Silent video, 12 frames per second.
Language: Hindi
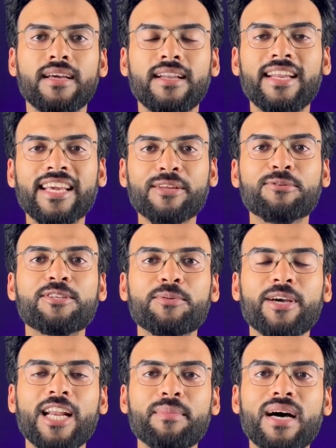लेकिन उससे
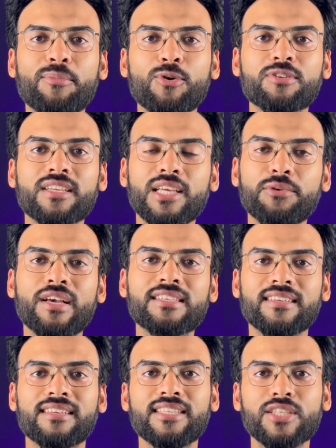पहले मैं आप लोगों से
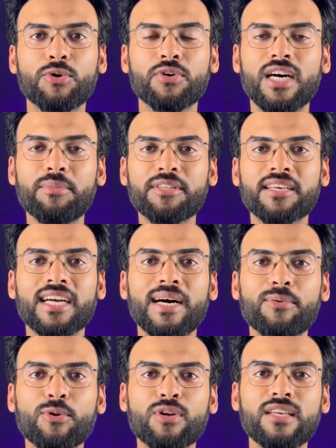रिक्वेस्ट करना चाहूँगा अभी तक
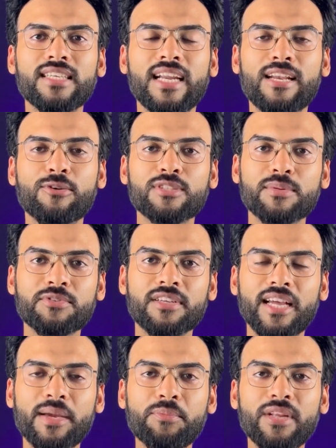आप लोगों ने चैनल को
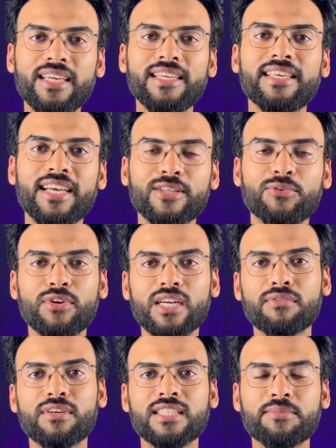सब्सक्राइब नहीं किया तो
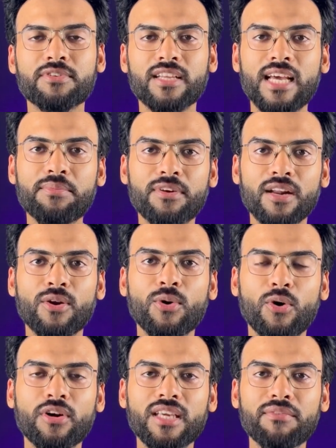फटाफट सब्सक्राइब कर लो
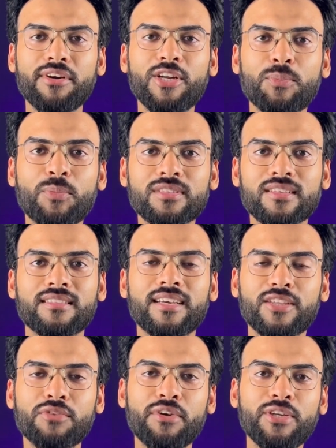और ये वीडियो पसंद
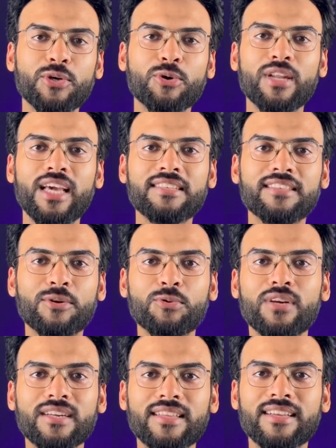आए तो वीडियो को लाइक ज़रूर
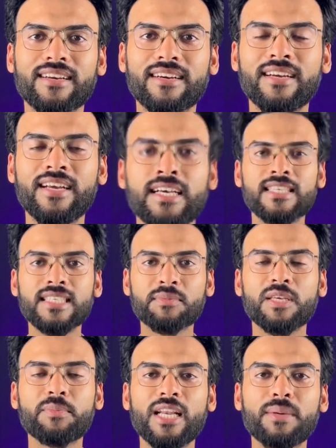कर देना
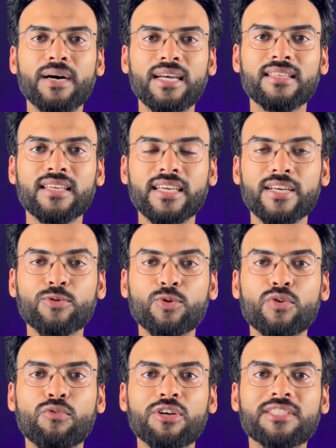सबसे पहले बात करेंगे
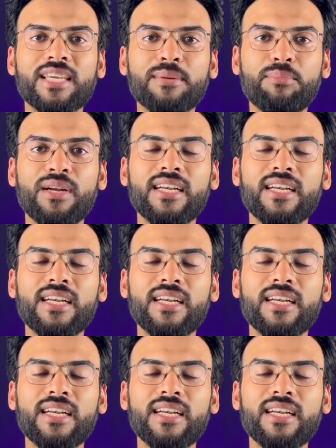दोनों वॉच के बिल्ड